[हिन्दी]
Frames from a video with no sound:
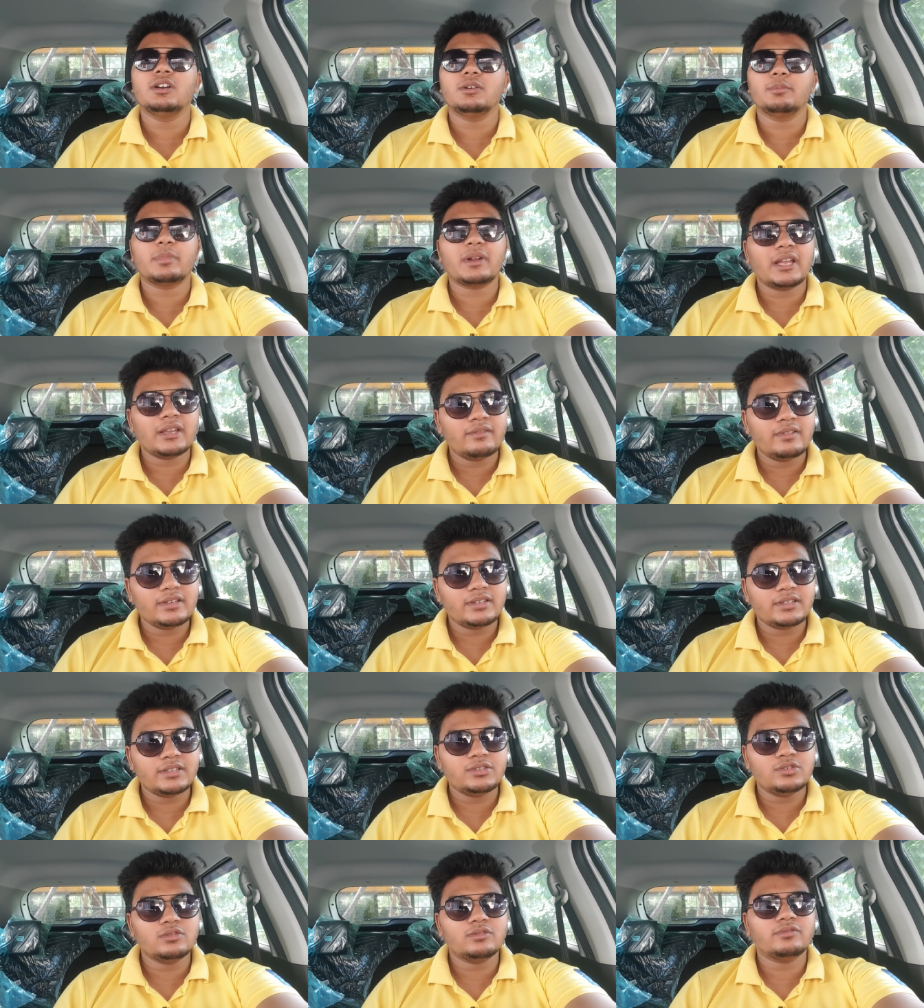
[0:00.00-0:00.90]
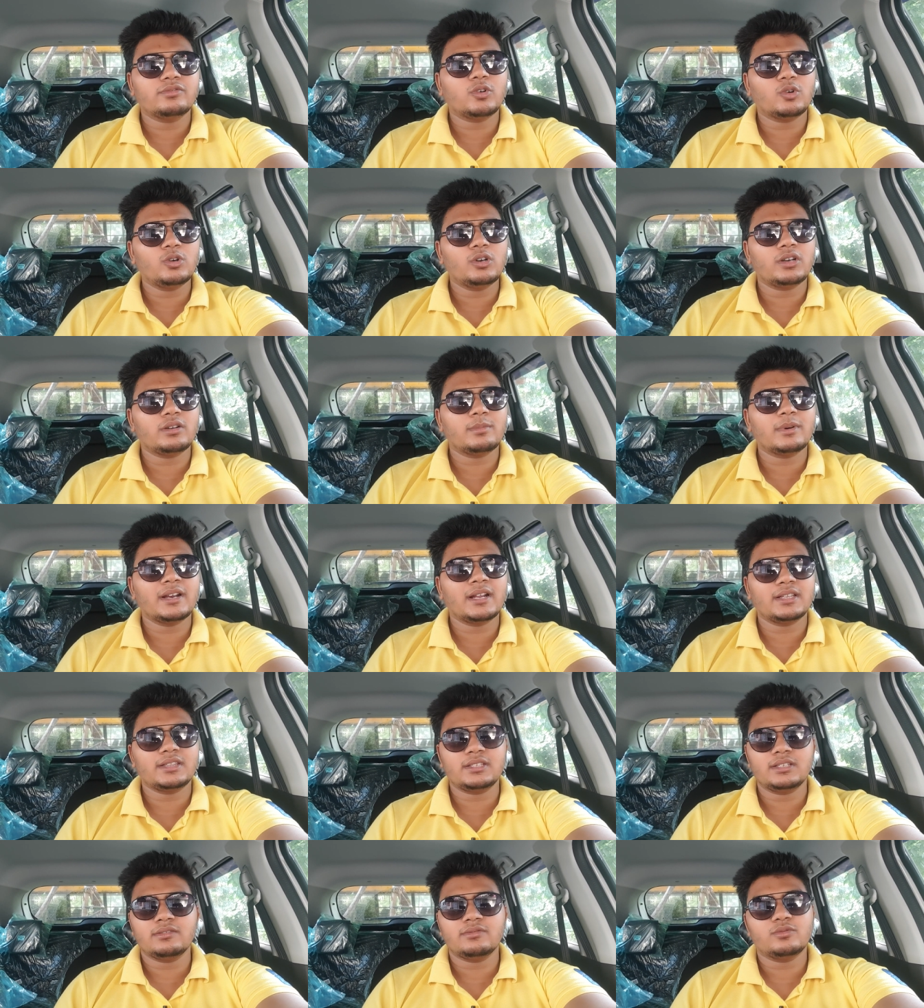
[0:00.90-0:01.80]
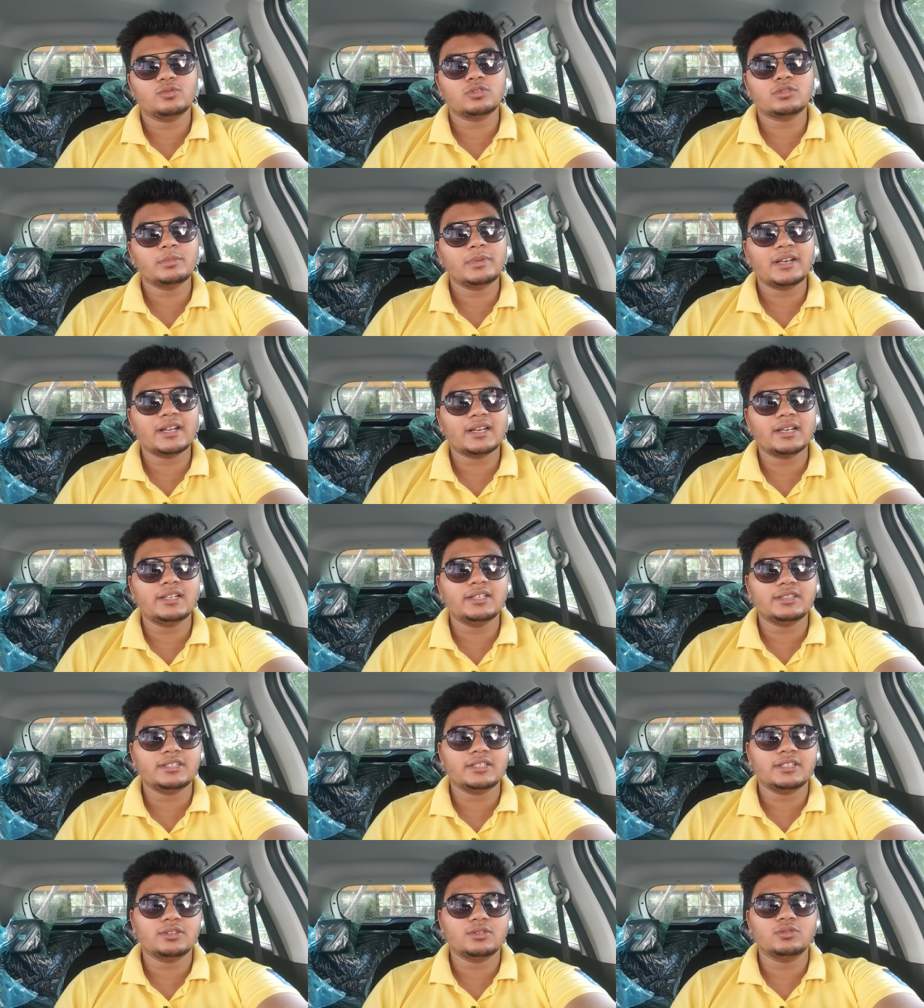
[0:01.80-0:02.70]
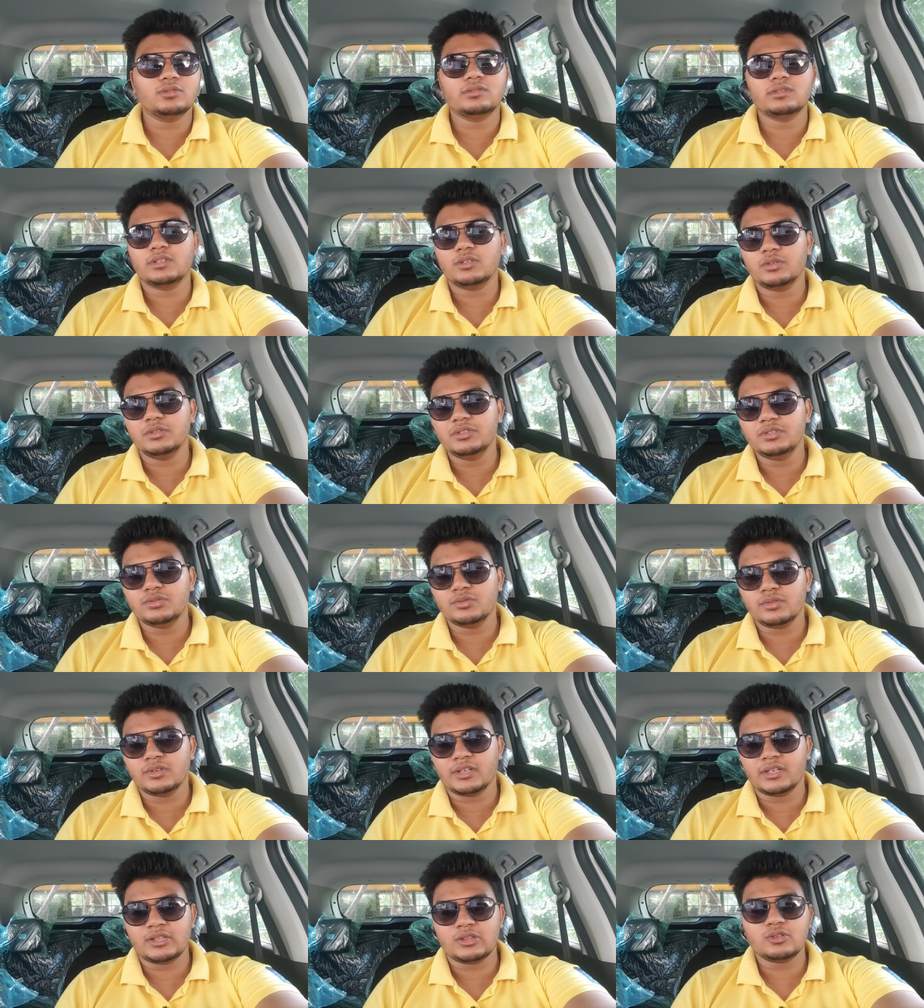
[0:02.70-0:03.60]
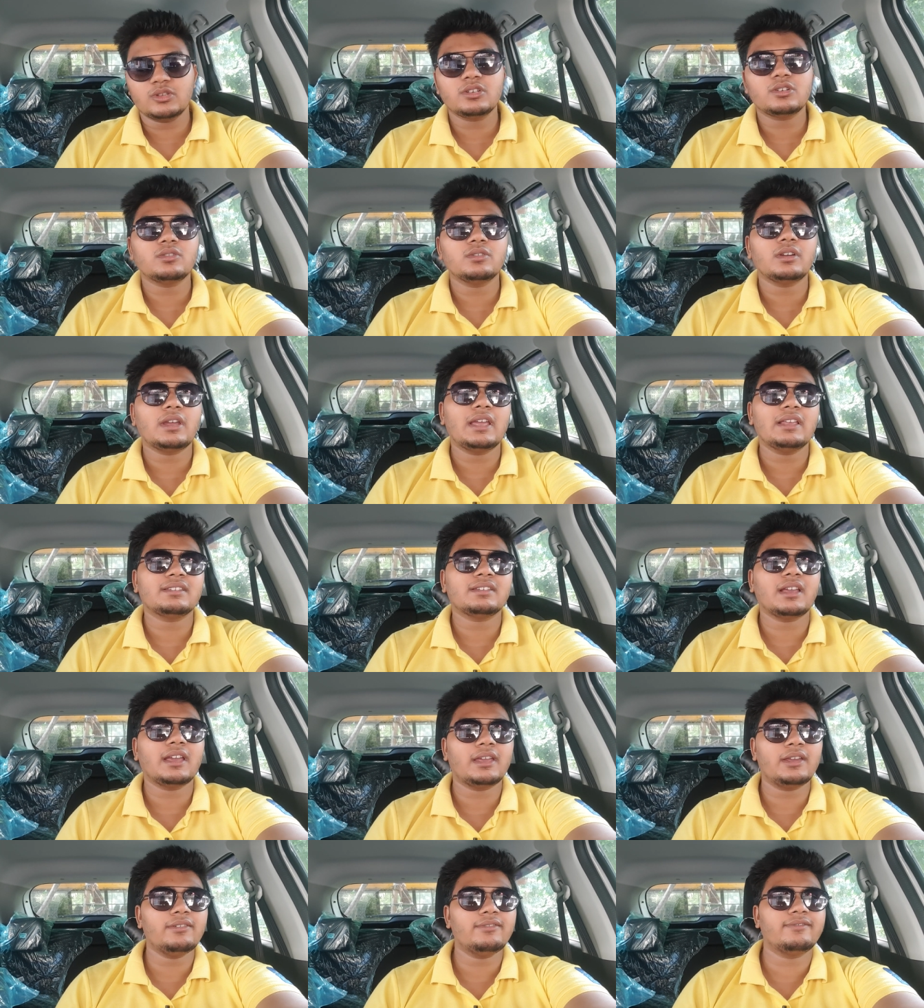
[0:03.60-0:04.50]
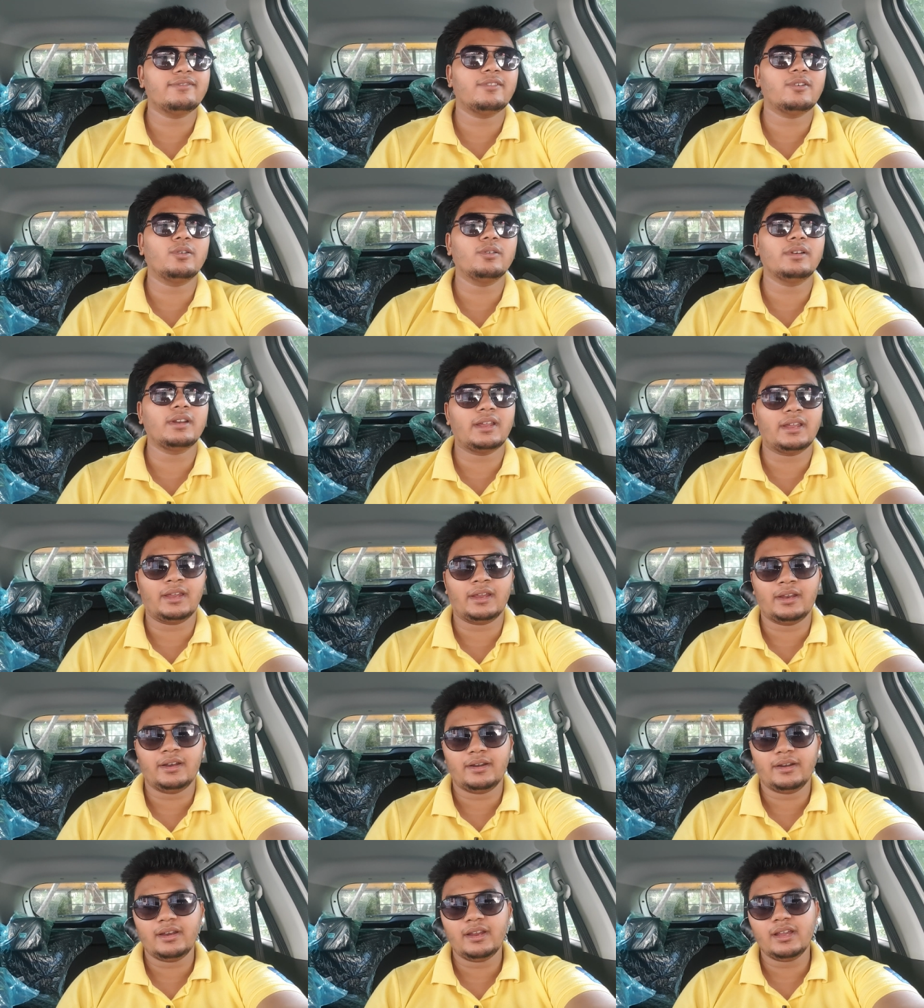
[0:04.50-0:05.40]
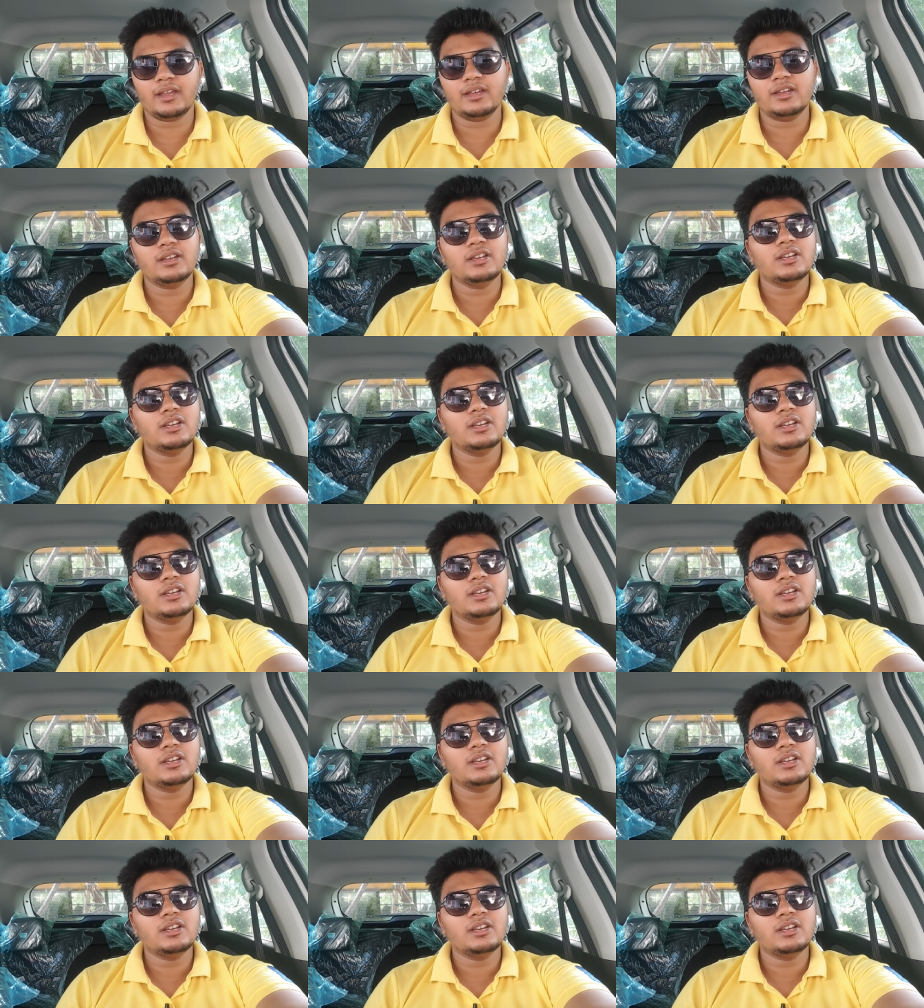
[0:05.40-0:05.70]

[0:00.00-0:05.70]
प्राइवेसी जो वोल्ट बनाते हैं वो उसमें रख लेते हैं तो उससे कोई इशू नहीं है तो देखो ऐसा है फ़ोन है ठीक है